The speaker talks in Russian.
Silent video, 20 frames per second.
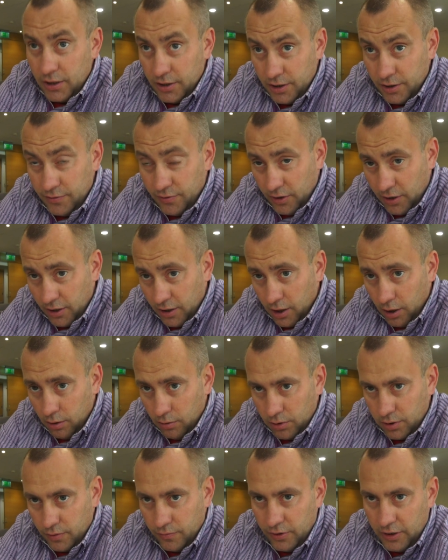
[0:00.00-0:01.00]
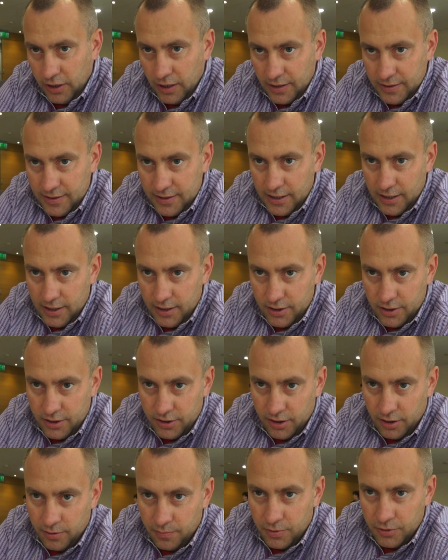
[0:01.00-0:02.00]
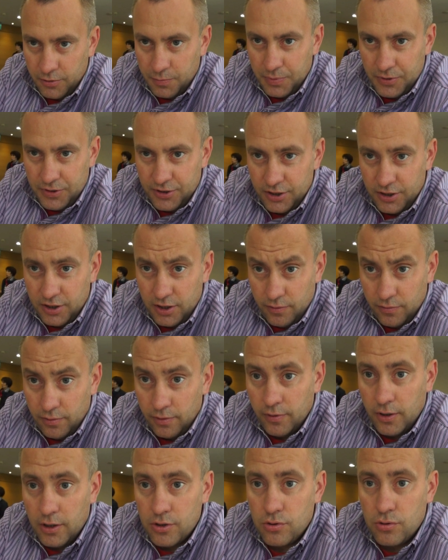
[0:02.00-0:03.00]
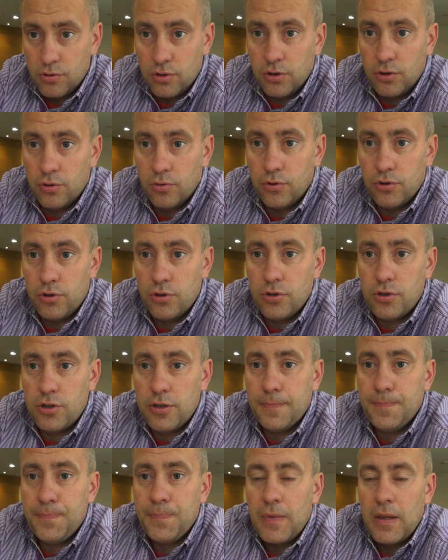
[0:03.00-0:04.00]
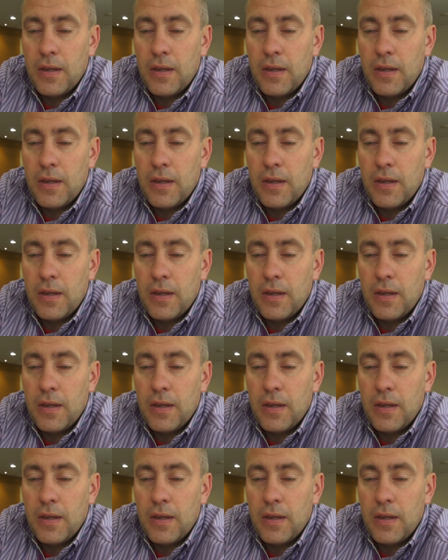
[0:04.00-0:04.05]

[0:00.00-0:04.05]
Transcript: действительно голодным вы не останетесь, и без позитива вы отсюда не уйдете.